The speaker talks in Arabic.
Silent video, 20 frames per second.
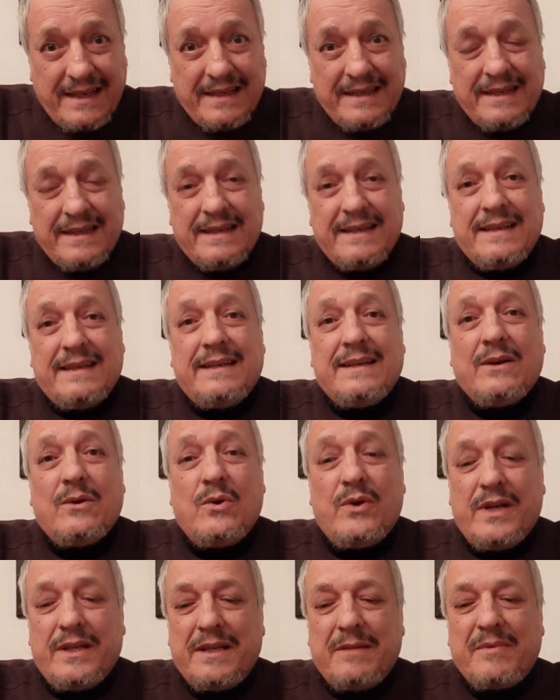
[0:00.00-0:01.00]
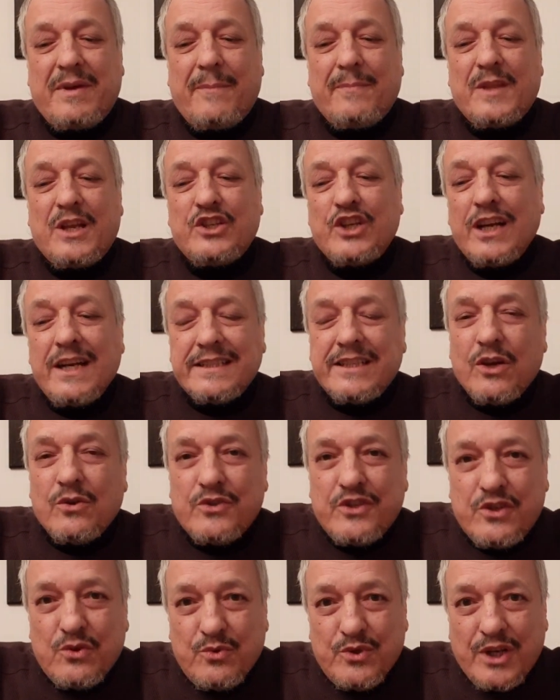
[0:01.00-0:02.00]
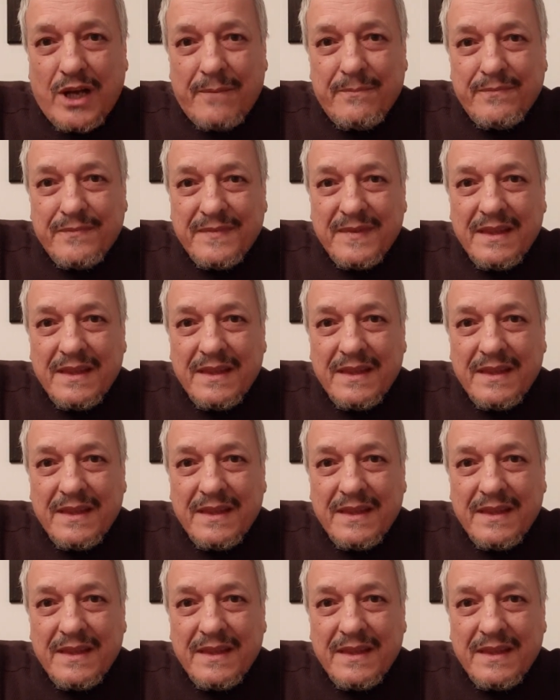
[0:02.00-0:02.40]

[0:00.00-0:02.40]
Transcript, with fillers: اللي قلنا دابا شحال تاخذ الزوجه